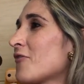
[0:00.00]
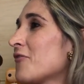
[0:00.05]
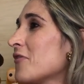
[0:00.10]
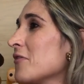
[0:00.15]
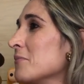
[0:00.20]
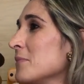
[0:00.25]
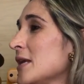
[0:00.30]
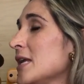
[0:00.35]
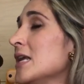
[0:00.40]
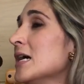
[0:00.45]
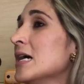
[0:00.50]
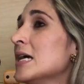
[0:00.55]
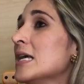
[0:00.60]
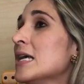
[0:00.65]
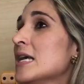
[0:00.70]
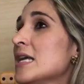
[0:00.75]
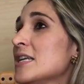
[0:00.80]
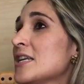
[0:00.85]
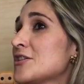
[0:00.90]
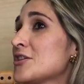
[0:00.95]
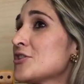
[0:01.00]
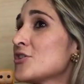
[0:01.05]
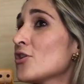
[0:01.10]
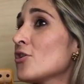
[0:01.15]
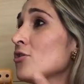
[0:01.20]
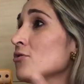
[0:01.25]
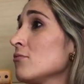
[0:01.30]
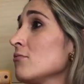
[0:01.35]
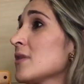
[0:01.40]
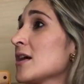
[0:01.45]
com a família e a gente
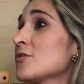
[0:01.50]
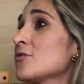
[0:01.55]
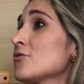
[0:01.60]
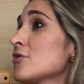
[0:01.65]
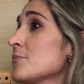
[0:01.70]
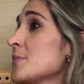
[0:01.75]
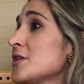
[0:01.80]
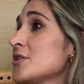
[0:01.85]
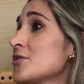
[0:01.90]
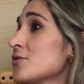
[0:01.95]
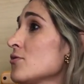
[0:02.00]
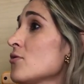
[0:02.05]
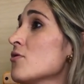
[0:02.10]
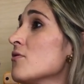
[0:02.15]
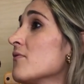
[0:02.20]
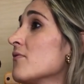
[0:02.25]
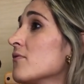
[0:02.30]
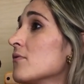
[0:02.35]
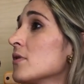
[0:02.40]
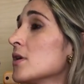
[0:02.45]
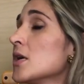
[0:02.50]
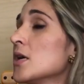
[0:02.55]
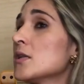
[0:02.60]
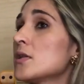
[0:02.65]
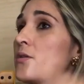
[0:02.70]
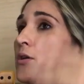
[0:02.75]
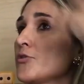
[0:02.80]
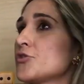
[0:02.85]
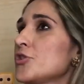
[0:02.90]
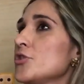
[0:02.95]
chegou num lugar totalmente novo. Uhum.
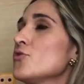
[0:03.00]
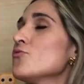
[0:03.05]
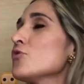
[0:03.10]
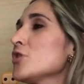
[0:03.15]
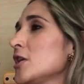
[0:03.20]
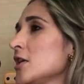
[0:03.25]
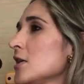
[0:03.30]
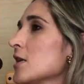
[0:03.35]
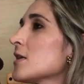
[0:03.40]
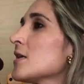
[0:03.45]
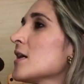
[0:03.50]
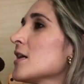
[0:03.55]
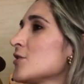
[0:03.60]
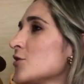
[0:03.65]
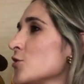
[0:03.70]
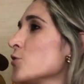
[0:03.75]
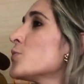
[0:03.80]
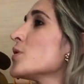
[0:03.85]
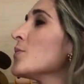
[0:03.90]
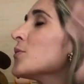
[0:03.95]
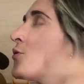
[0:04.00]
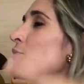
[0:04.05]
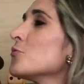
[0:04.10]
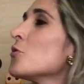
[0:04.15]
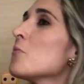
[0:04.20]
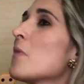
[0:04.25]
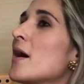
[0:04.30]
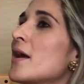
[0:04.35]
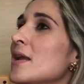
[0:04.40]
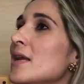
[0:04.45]
Então eu tinha um guia, né? Tinha o primo do
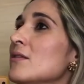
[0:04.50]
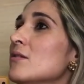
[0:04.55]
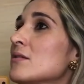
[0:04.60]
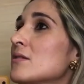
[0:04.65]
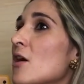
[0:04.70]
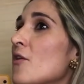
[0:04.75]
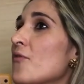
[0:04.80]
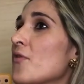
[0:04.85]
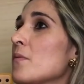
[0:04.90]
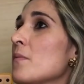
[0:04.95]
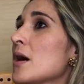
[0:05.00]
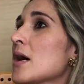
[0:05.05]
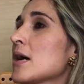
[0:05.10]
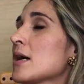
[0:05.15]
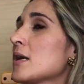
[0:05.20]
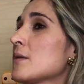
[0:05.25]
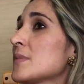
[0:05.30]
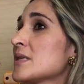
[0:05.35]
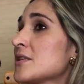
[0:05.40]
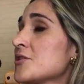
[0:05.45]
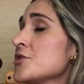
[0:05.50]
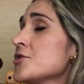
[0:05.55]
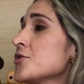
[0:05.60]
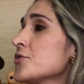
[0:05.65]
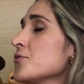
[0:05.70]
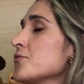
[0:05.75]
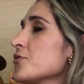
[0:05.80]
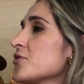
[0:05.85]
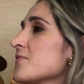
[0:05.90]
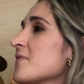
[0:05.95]
meu marido e tal, foi bacana. Mas se a
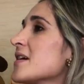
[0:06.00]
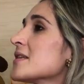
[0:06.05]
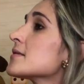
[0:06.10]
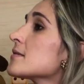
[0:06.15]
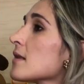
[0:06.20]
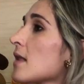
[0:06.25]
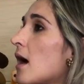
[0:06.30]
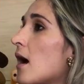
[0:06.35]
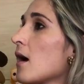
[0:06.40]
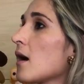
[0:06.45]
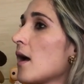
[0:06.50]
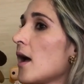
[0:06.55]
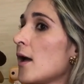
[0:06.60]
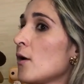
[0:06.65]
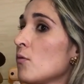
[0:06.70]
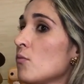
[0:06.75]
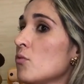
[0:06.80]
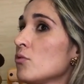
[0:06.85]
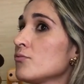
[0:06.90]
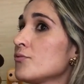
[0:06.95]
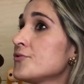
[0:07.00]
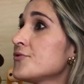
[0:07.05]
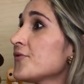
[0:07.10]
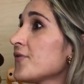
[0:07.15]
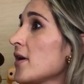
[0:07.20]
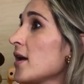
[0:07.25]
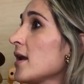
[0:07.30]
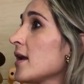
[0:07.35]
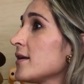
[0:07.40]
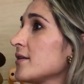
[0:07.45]
gente não tivesse lá, era um mundo
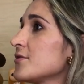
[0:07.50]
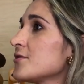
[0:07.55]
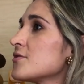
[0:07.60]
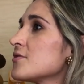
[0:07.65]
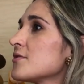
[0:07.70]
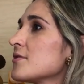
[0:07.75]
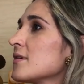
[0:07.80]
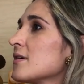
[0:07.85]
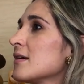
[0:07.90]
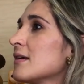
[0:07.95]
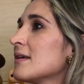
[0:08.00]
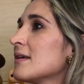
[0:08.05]
diferente.